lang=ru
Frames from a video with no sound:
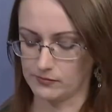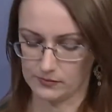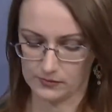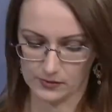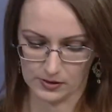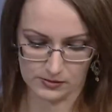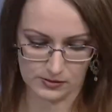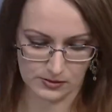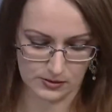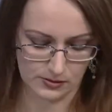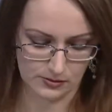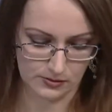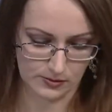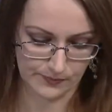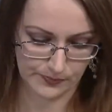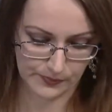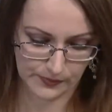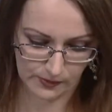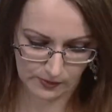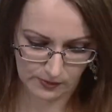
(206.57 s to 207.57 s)

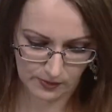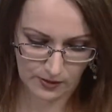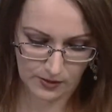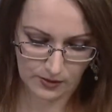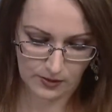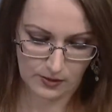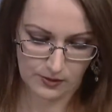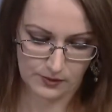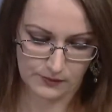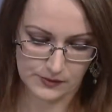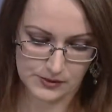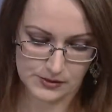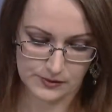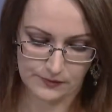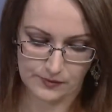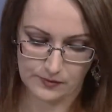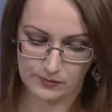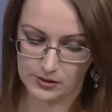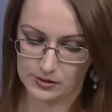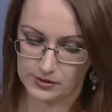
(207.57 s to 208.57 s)
от
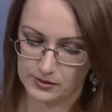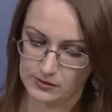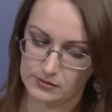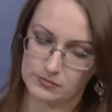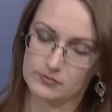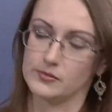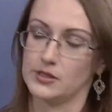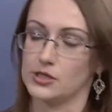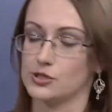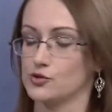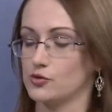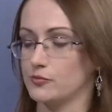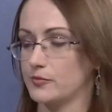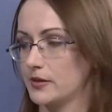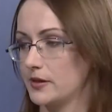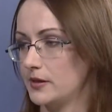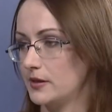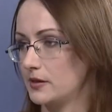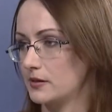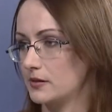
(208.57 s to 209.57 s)
Висифемиды нашего
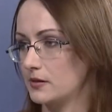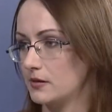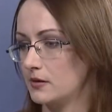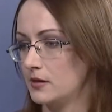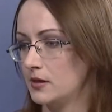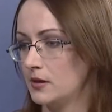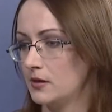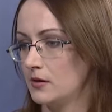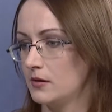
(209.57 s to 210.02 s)
проекта.